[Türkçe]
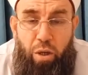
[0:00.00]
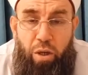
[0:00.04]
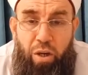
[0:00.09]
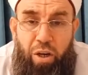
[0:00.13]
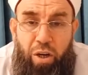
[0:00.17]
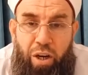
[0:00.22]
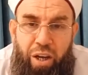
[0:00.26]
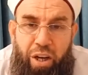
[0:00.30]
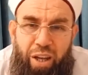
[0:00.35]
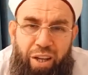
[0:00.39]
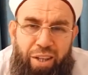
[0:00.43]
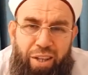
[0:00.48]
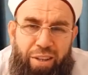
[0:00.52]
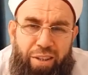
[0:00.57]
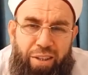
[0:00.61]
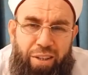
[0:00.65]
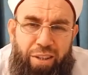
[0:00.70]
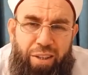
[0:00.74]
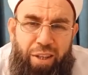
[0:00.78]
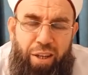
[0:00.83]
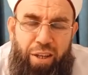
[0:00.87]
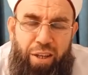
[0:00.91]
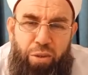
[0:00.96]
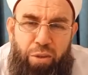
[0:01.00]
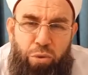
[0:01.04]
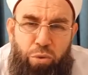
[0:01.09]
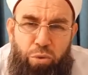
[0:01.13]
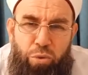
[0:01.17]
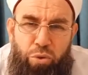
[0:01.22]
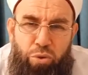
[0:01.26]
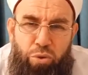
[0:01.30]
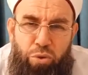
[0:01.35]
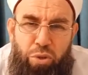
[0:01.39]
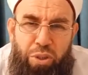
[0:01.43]
Kayalıkların
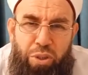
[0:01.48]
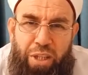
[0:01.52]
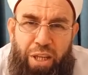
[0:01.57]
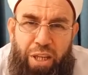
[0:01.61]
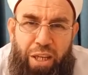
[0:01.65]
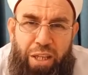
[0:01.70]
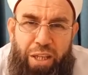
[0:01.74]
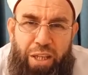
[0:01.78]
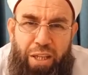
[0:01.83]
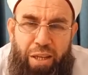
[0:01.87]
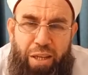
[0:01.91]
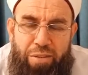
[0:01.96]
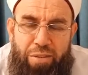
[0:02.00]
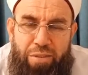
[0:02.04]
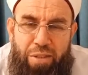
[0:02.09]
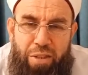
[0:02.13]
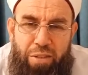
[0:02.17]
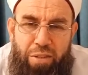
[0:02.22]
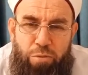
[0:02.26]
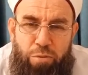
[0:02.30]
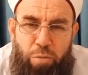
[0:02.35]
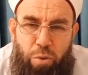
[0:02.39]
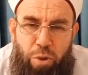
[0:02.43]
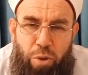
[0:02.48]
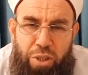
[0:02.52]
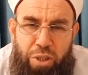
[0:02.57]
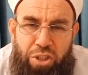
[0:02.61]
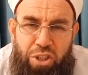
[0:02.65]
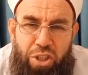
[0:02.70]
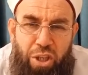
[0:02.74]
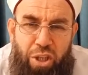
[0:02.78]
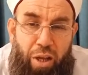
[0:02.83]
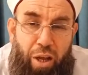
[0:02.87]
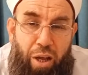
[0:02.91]
üstü dikkat ederseniz böyle
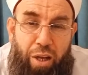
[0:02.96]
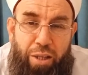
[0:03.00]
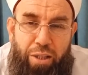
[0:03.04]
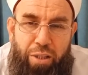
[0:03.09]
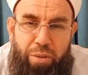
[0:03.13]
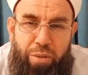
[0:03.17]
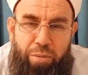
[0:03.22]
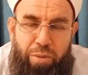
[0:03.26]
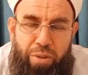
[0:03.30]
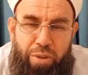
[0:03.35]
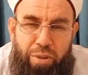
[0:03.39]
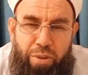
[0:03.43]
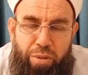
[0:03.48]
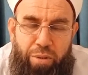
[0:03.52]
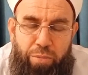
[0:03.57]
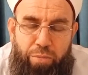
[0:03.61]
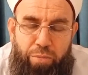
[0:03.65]
çanak gibidir.